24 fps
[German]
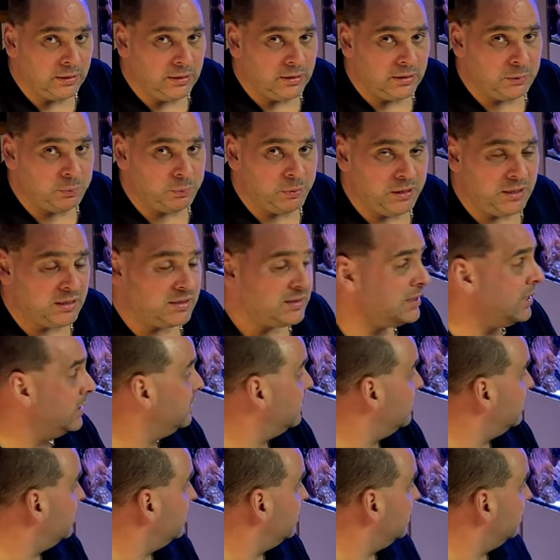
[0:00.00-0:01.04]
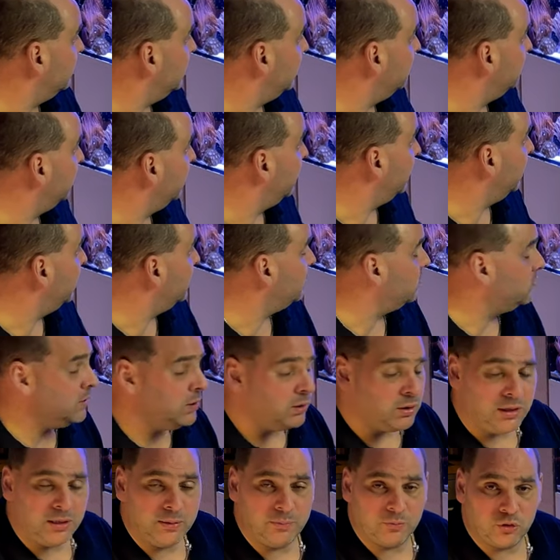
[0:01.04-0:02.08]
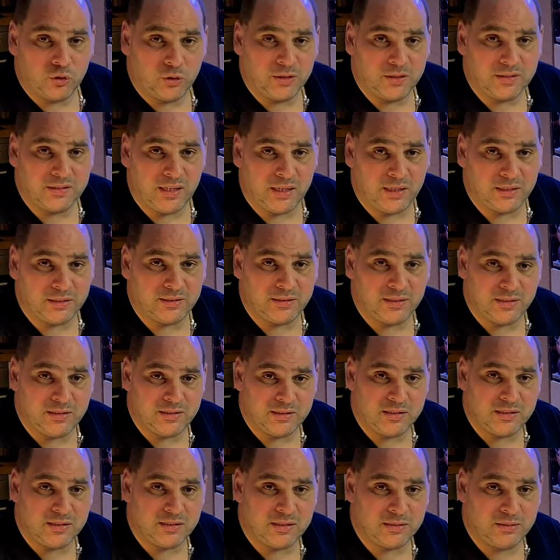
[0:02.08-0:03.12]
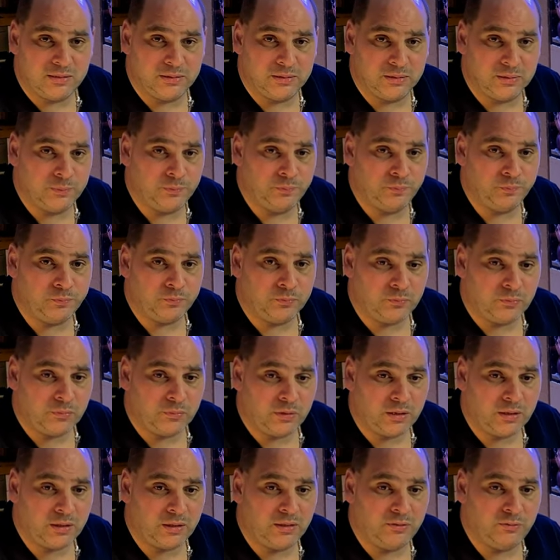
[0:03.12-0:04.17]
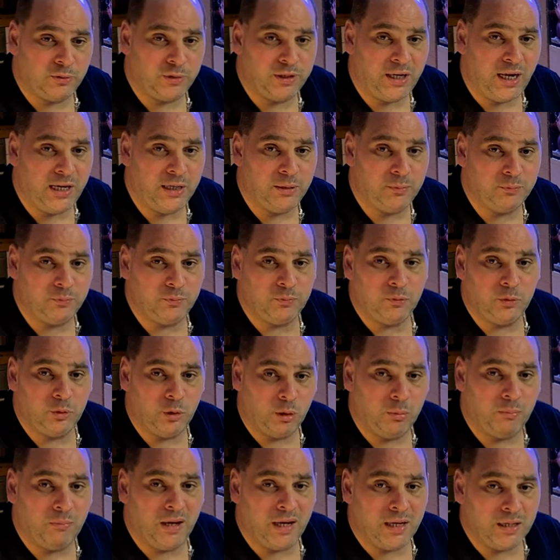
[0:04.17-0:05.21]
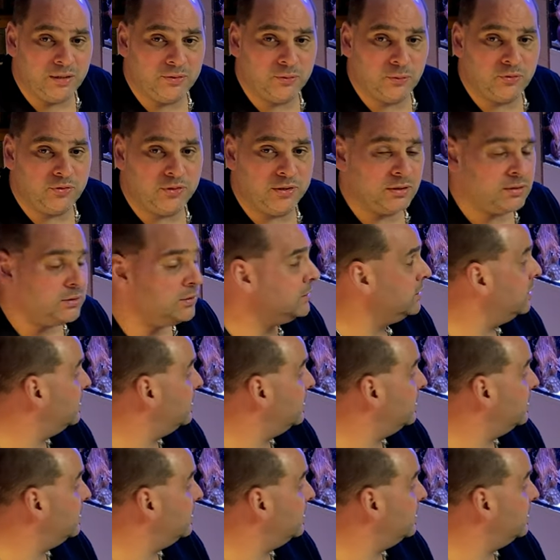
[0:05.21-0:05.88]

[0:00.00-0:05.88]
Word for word: Ich bin jetzt tatsächlich in dem Bereich, wie auch eben schon gesagt, dass ich ähm, von allem normal dosiere.